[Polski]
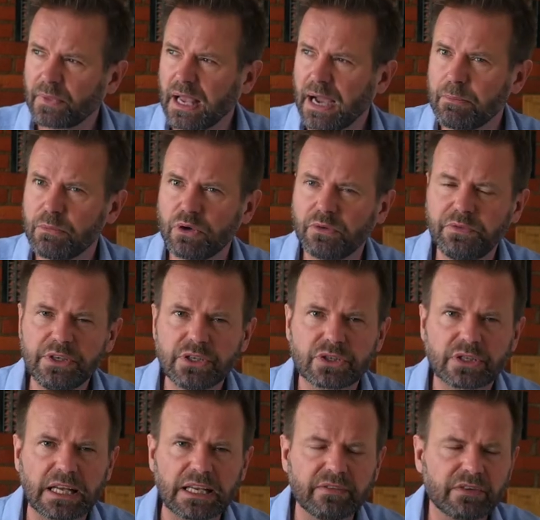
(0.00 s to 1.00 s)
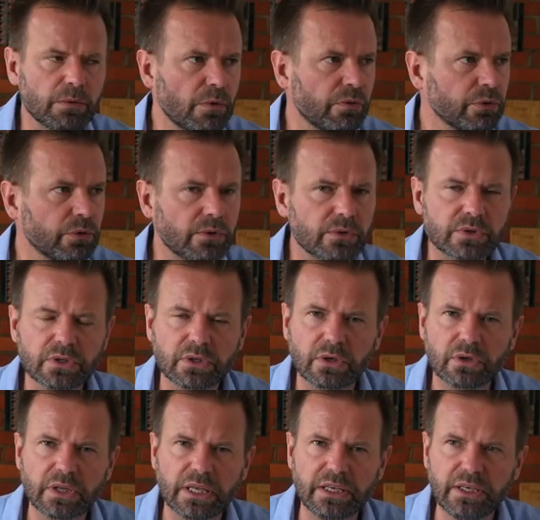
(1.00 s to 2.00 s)
amorficzna, nie wiadomo w którą
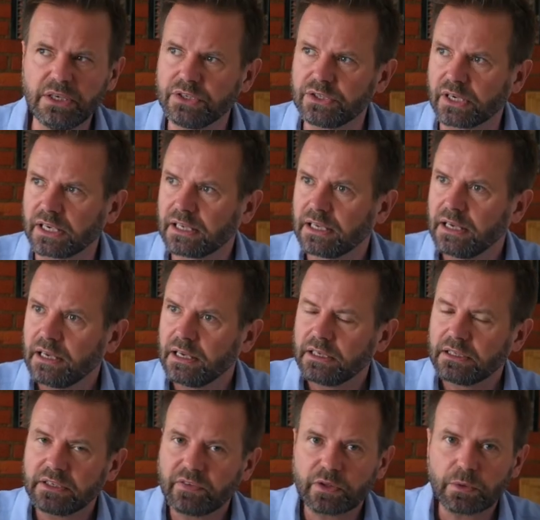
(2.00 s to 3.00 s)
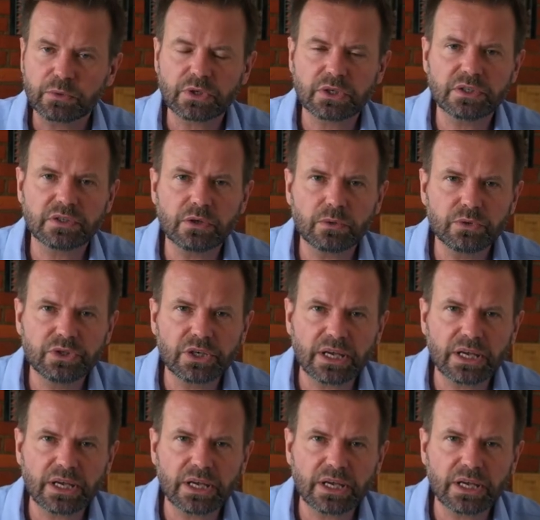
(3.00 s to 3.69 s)
stronę idzie, nie wiadomo co się z nią